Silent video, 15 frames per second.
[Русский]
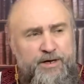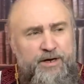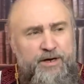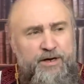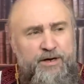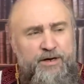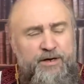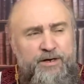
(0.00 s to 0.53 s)

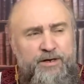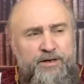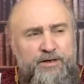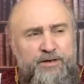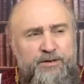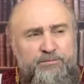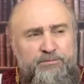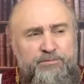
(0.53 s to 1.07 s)

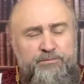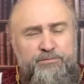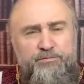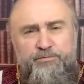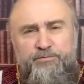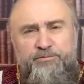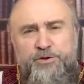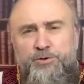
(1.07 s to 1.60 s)
А,
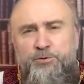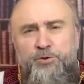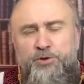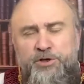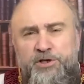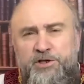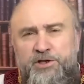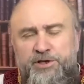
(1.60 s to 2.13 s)
видео
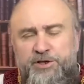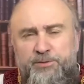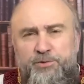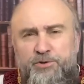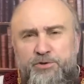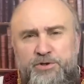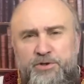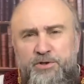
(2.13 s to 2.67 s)
будет не длинным,
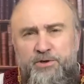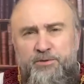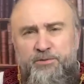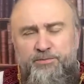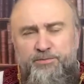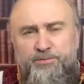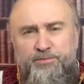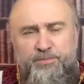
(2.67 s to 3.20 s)
просто
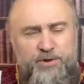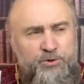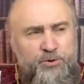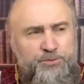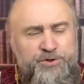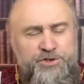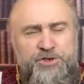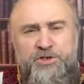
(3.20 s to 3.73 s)

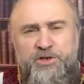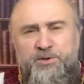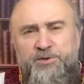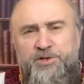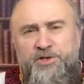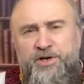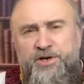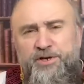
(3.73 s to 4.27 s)
потом пишите
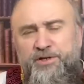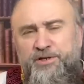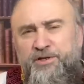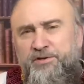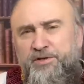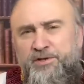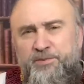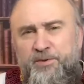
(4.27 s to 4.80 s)
комментарии,
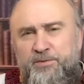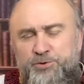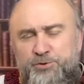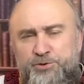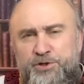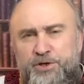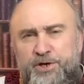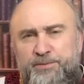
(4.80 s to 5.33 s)
давайте
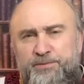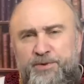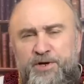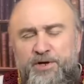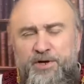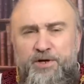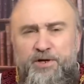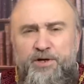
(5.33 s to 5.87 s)
пообсуждаем.
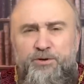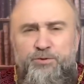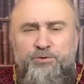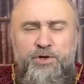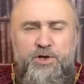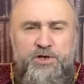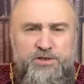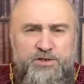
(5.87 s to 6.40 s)
И у
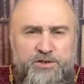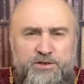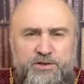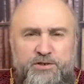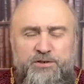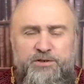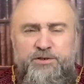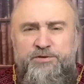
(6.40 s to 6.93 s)
нас э,
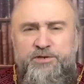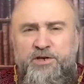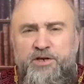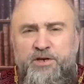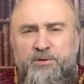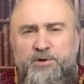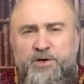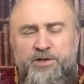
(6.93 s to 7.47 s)
в
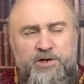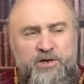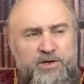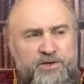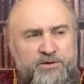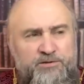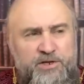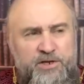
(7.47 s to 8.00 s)
телеграм-канале
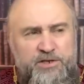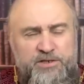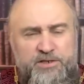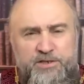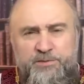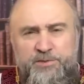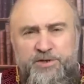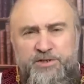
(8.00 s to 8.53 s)
«На взгляде с
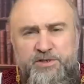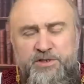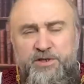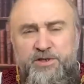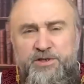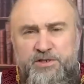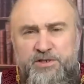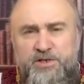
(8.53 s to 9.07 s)
небесной»,
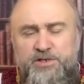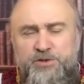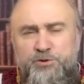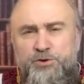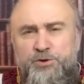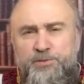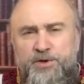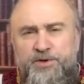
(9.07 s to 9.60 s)
и здесь
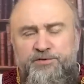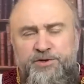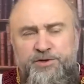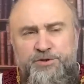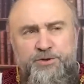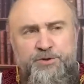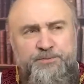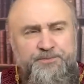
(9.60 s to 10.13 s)
тоже под
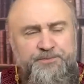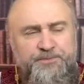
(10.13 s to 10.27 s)
видео.